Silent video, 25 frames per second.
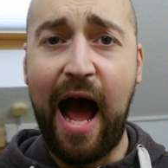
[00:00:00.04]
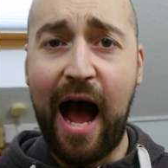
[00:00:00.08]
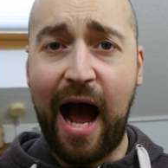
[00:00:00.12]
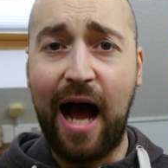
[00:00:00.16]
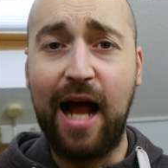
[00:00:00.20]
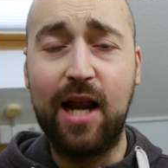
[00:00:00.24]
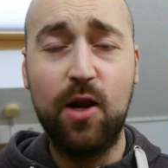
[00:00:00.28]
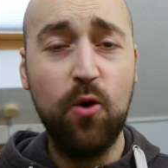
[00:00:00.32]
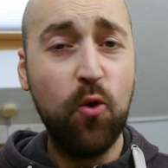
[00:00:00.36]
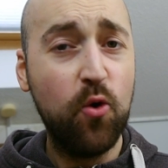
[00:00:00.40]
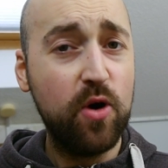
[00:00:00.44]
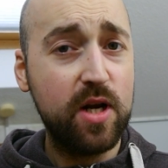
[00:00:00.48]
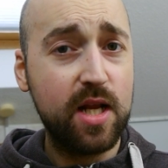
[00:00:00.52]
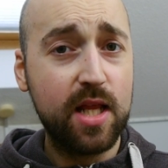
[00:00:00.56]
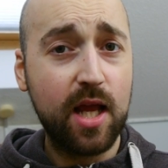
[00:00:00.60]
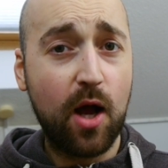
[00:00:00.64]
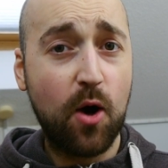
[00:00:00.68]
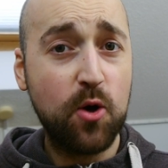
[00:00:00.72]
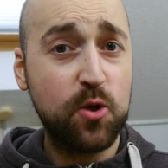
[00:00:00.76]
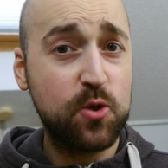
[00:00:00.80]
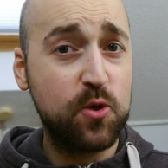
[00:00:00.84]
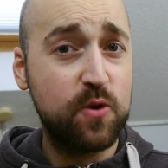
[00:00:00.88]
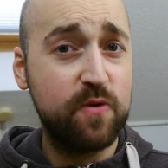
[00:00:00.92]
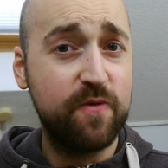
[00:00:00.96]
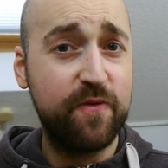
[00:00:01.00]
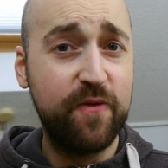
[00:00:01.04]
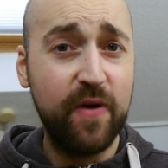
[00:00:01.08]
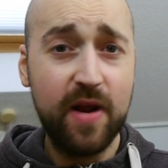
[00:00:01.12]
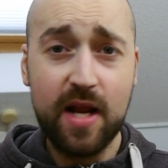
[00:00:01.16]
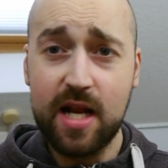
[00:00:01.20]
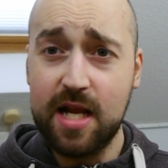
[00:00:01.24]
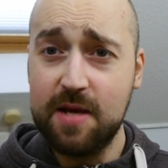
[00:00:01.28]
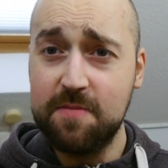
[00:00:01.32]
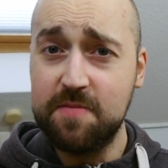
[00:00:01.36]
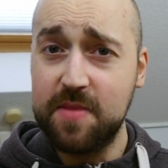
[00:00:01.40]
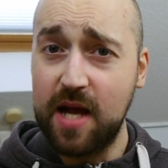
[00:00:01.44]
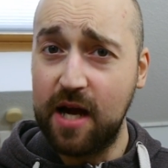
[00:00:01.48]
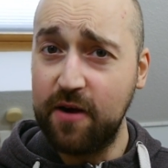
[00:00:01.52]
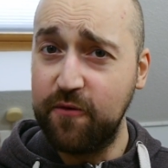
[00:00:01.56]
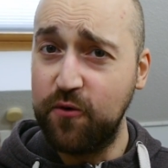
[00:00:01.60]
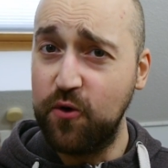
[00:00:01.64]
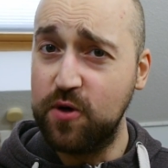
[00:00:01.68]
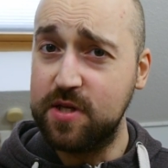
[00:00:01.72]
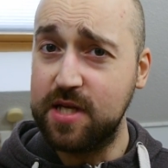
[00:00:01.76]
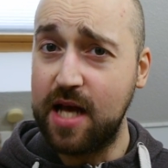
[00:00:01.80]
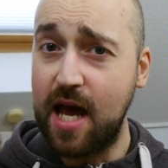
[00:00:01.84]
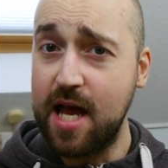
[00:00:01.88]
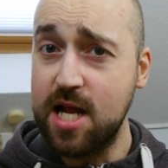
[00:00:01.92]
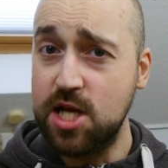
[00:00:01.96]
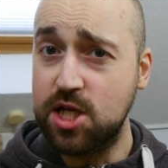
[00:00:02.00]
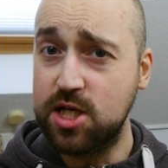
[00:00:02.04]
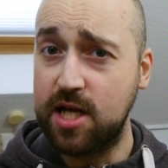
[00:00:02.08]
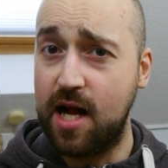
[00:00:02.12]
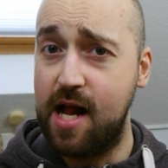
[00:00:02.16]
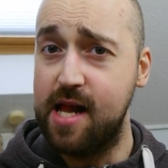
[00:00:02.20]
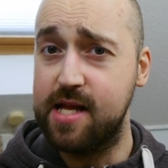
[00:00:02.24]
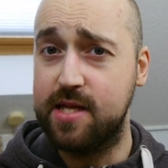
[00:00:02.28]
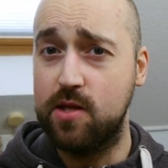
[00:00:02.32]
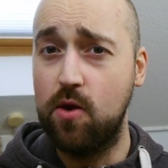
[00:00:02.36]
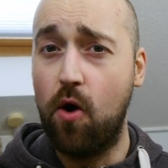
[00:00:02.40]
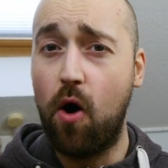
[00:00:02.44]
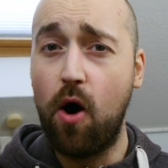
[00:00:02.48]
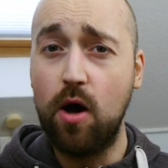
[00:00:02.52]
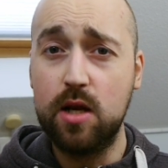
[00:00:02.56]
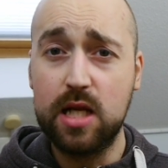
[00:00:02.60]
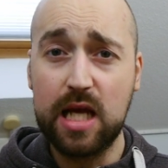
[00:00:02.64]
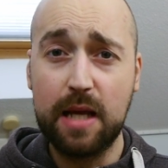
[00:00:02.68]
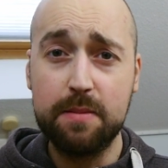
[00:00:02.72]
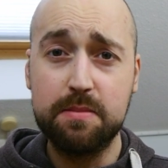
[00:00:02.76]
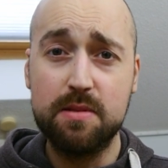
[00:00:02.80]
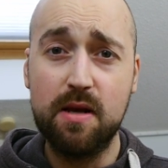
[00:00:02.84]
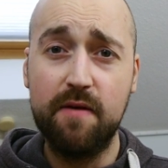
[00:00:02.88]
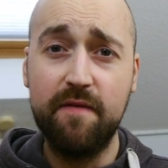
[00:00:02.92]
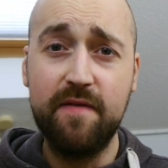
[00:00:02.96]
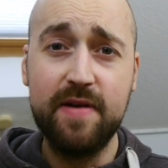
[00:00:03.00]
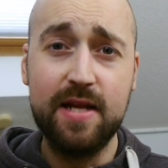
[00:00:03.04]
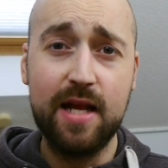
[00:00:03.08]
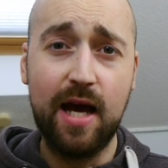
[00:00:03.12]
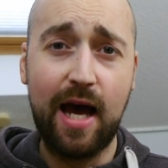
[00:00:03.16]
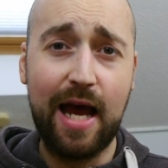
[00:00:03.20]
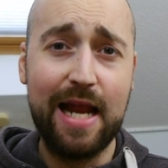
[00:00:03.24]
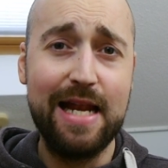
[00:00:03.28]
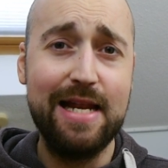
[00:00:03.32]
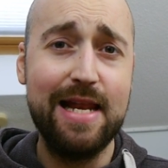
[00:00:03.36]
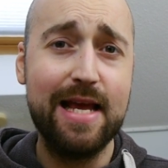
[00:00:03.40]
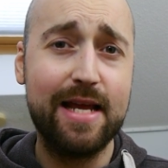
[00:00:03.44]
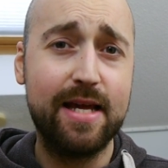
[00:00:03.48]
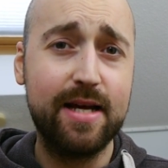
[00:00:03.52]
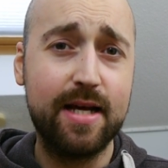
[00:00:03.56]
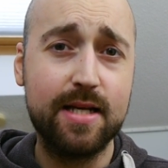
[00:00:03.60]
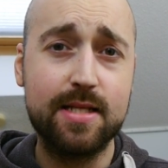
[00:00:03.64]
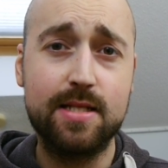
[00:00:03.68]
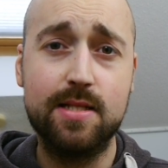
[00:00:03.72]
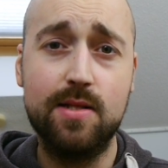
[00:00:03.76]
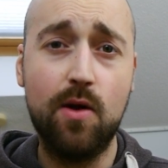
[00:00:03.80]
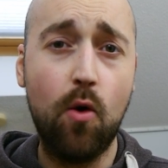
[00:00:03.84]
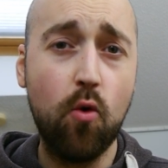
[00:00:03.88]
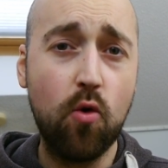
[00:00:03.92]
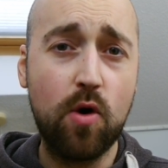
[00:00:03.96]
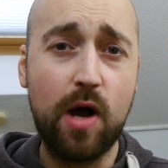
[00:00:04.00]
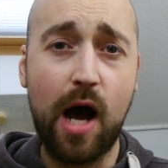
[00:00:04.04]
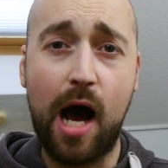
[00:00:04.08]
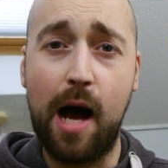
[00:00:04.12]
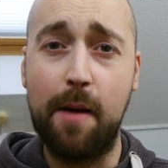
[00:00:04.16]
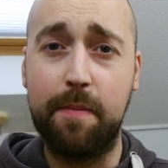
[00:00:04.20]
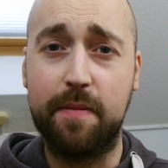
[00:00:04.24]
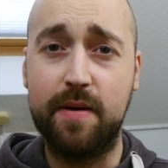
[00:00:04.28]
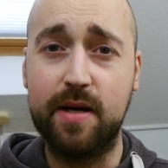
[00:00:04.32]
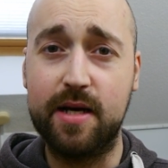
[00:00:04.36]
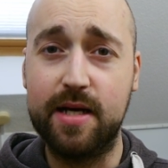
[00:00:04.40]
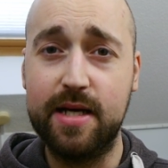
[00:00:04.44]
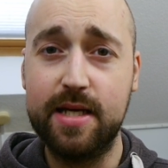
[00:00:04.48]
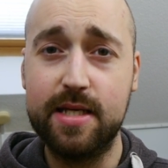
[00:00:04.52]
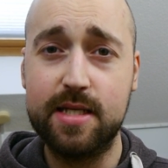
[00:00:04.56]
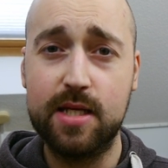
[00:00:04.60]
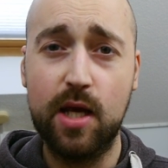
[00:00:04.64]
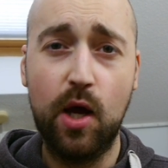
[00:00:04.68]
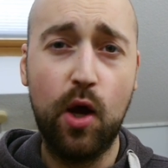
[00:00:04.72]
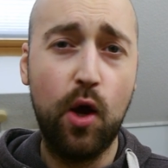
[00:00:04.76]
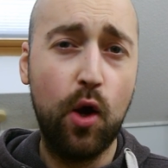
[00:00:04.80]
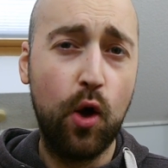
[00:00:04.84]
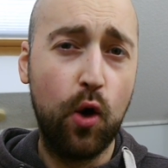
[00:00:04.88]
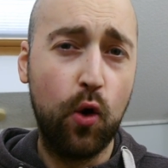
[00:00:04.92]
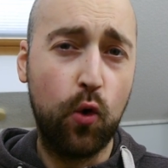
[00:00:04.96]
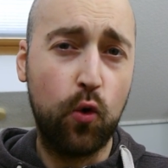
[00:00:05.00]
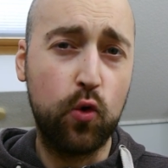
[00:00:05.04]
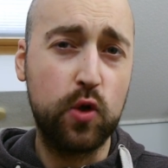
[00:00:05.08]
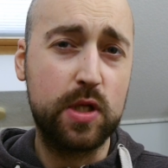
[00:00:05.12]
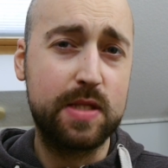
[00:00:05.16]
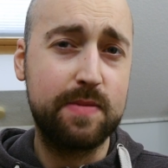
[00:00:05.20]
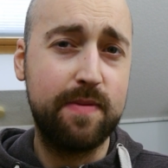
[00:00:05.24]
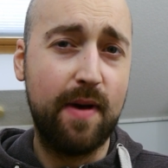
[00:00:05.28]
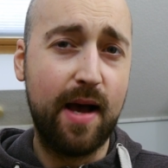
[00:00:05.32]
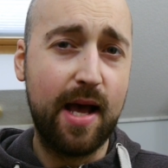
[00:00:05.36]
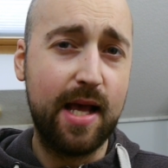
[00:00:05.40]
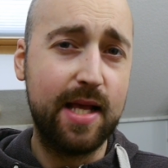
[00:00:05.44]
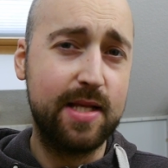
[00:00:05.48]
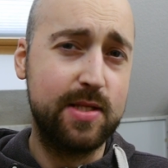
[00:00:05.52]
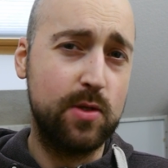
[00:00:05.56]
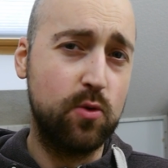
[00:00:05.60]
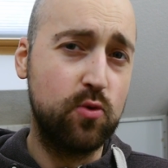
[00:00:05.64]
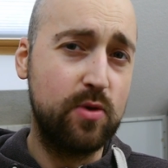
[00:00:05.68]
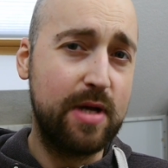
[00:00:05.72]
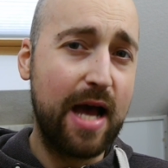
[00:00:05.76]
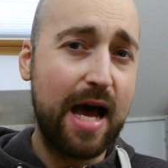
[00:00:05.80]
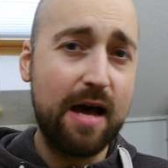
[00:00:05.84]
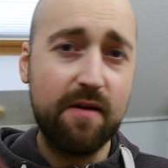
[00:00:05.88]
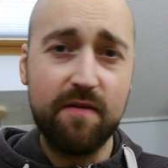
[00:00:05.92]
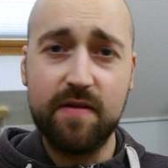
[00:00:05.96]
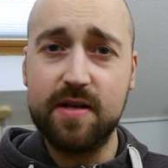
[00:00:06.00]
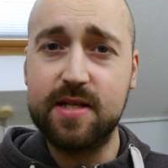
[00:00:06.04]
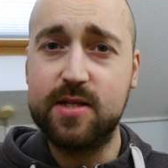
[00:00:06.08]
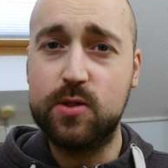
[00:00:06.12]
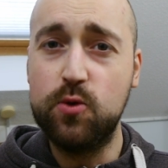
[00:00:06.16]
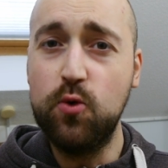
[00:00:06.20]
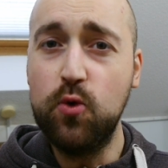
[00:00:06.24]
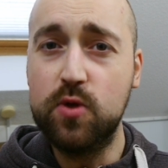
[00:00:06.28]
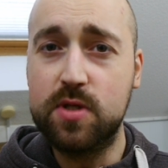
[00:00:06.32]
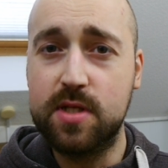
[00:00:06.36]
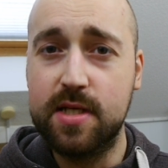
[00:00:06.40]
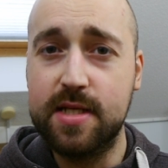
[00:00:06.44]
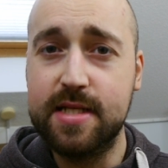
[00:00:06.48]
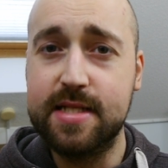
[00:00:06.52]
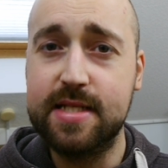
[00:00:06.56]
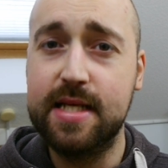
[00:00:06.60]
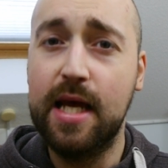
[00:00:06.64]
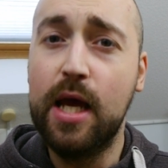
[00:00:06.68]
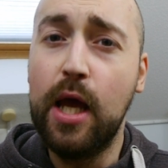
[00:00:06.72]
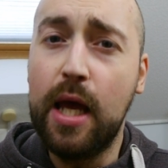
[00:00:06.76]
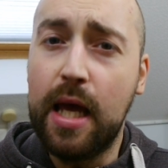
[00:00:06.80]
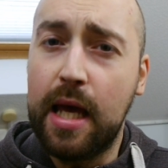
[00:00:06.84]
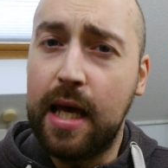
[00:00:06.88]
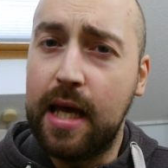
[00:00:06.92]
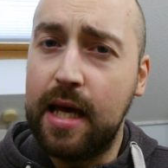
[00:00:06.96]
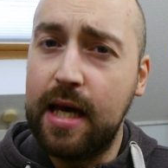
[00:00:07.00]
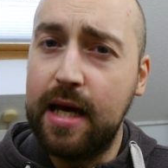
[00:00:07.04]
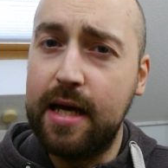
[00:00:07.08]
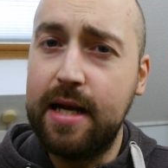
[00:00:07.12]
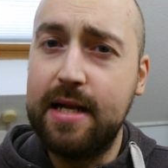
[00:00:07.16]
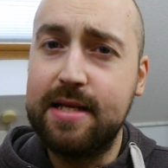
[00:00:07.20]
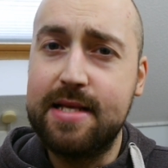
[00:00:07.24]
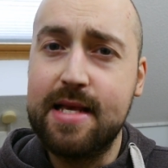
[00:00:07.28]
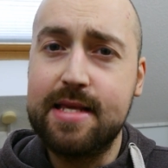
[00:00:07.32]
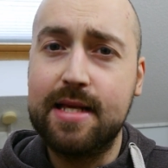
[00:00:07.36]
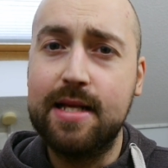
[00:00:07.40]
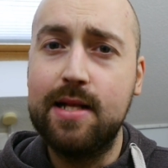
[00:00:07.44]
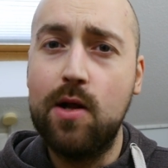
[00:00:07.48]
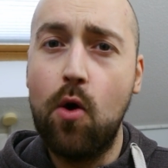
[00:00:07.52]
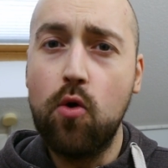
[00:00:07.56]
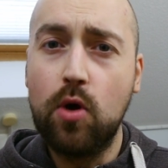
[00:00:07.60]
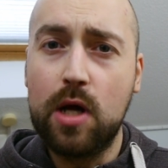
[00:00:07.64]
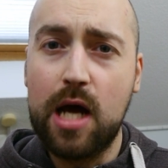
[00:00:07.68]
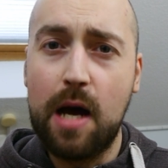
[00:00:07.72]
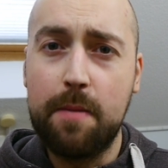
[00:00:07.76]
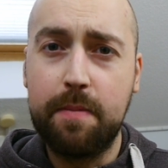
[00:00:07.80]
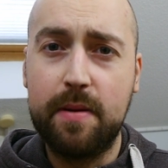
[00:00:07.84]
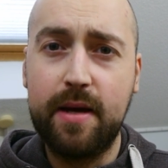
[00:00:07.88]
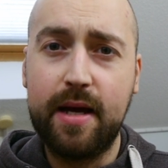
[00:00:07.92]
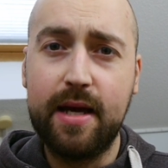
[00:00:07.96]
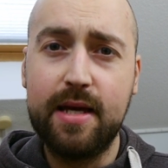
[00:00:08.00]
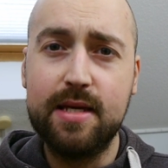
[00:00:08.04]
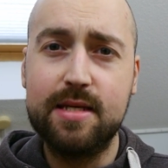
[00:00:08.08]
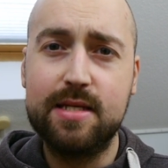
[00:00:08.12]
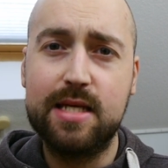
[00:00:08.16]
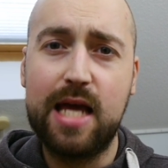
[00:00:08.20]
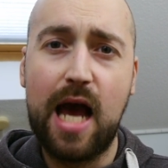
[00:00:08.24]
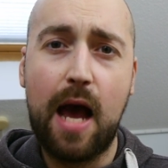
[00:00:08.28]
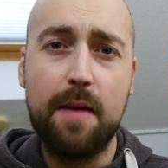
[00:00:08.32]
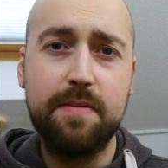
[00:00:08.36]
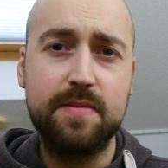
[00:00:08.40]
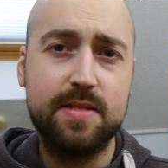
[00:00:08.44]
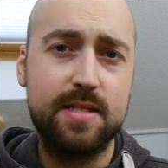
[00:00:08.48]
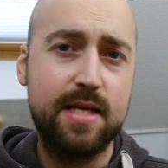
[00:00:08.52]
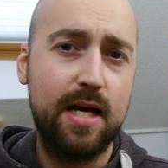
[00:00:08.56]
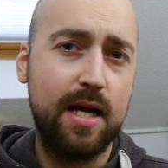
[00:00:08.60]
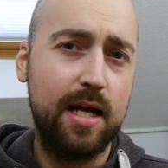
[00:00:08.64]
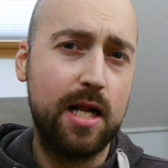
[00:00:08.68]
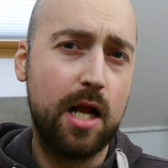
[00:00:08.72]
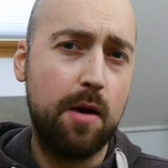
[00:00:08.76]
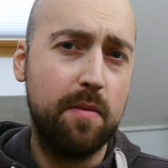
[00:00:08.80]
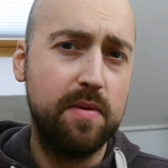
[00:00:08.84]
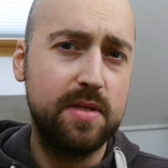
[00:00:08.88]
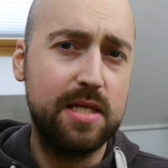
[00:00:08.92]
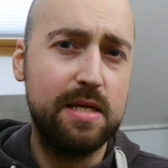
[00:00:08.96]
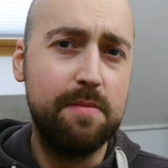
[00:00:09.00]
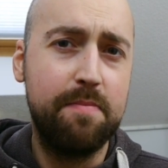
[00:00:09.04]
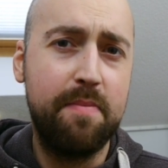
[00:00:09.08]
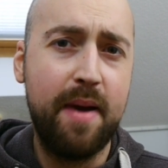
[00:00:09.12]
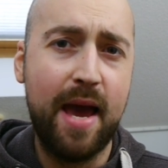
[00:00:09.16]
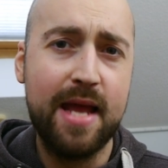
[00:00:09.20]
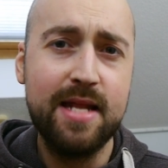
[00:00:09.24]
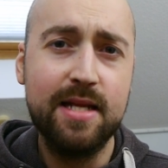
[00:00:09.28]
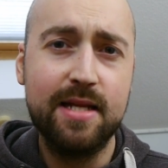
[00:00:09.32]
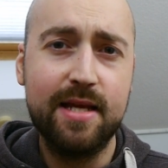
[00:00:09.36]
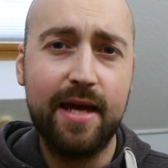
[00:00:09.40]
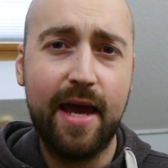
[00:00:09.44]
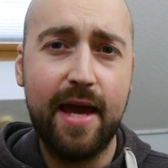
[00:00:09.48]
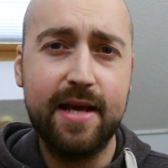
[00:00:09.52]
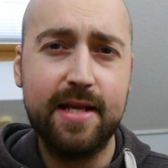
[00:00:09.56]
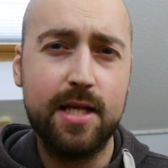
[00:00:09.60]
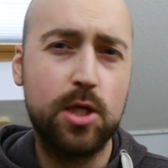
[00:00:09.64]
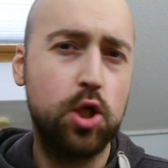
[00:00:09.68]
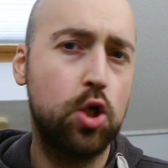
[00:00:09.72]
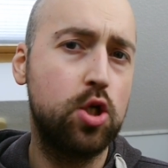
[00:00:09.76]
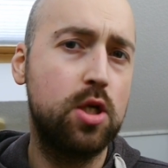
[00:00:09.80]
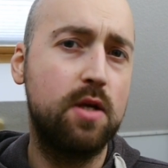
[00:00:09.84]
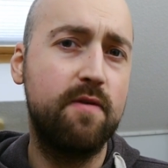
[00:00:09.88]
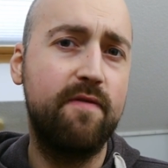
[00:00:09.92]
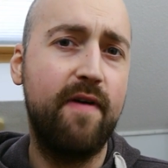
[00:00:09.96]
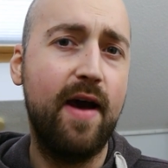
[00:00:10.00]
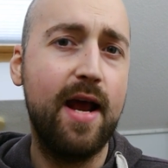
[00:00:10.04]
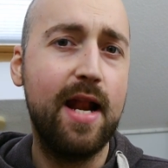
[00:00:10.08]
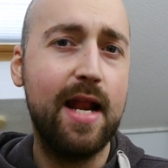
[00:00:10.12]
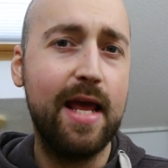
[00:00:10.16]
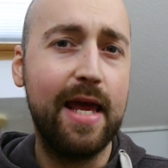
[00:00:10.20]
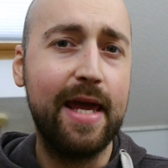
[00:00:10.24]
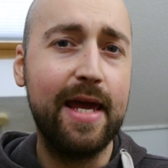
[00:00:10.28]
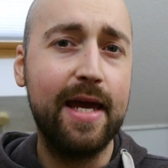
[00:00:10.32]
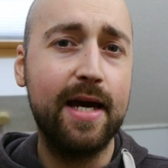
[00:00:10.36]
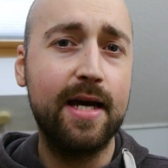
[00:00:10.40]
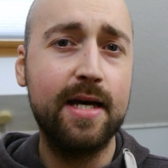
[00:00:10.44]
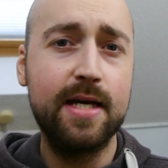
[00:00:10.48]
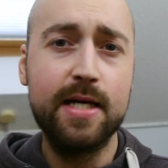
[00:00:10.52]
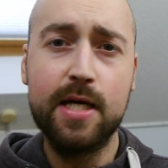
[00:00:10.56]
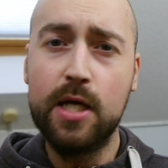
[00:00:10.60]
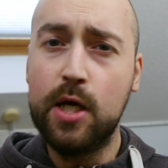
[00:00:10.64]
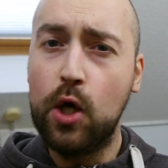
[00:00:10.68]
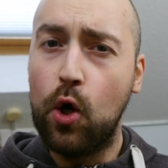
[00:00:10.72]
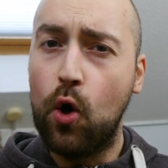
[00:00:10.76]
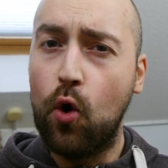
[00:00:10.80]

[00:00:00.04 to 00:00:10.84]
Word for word: Hallo da draußen und vielen lieben Dank fürs Einschalten. Heute gibt es mal wieder ein leckeres Low Carb Gericht und zwar sogar was Süßes. Äh, das letzte Low Carb Gericht gab es ja glaube ich die Pancakes ist schon eine Weile her